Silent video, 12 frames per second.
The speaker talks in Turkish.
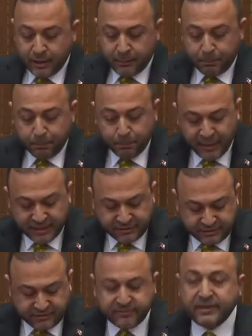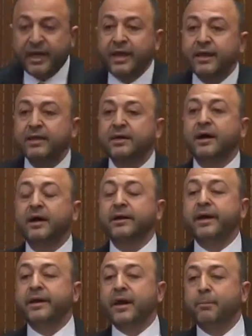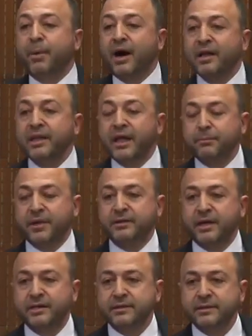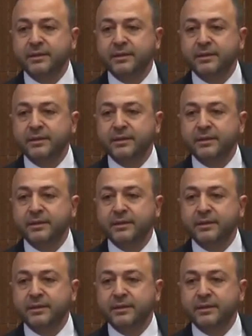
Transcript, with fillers: mecliste karara bağlanmadan